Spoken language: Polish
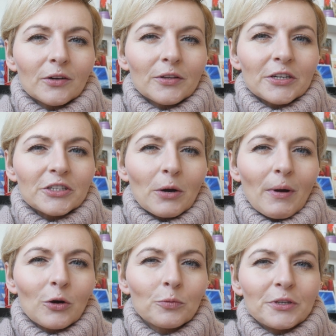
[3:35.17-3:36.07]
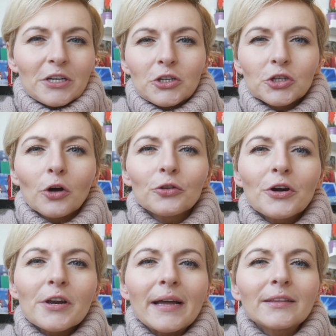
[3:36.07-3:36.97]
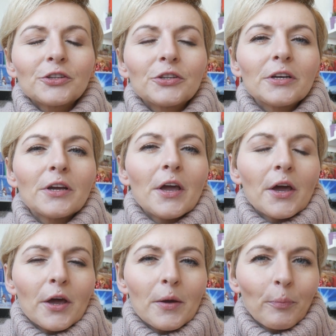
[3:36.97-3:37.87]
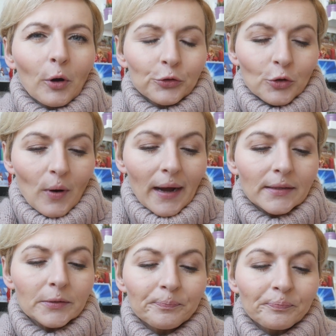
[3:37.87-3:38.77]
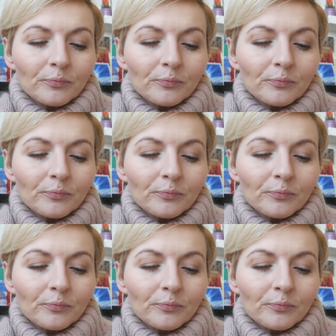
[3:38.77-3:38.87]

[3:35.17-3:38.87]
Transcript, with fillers: ona chciała kupić jakiś konkretny podkład